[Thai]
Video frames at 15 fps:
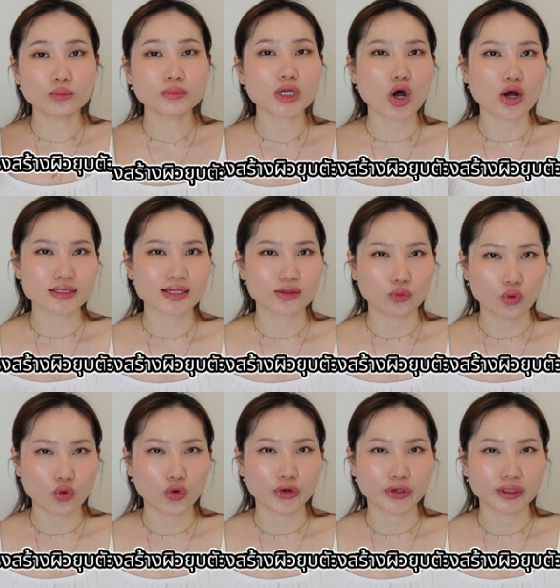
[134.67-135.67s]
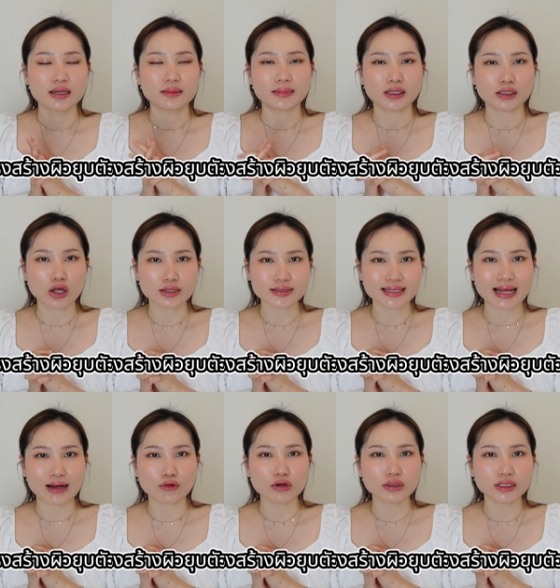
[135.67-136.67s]
ลุ่มลอสทุกคนพอลอส
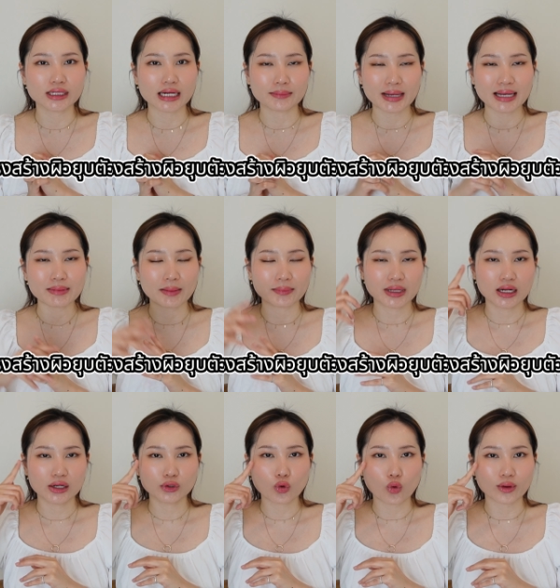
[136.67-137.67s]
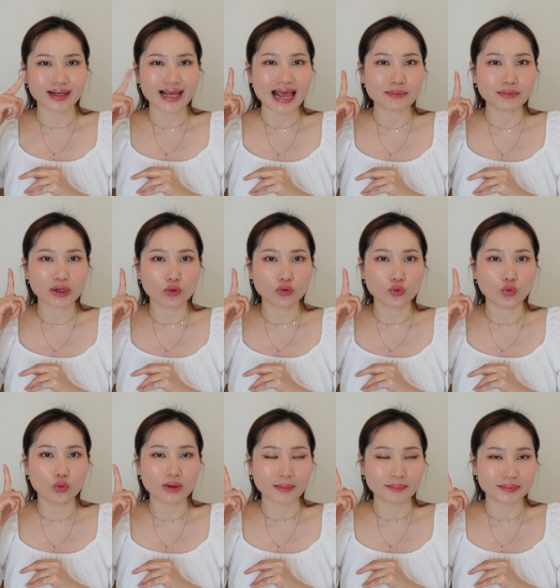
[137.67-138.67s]
แล้วก็เกิดทำให้แบบโหนกแก้มเราดู
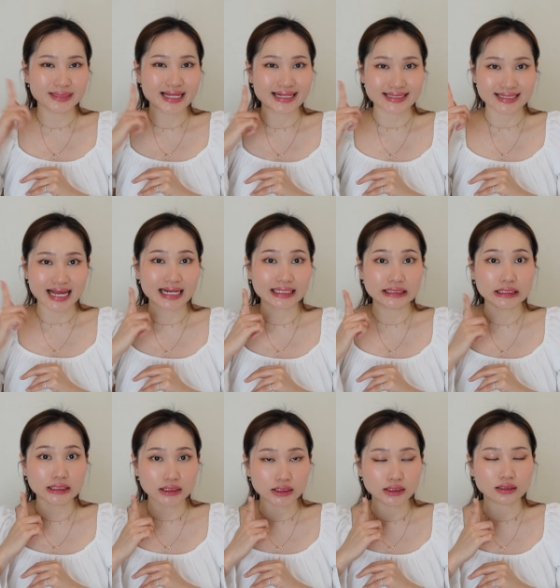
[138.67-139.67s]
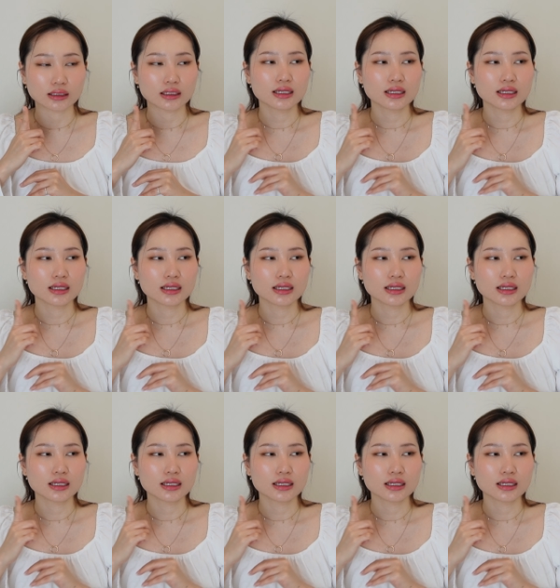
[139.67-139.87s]
แบบเด่นชัดยิ่งขึ้น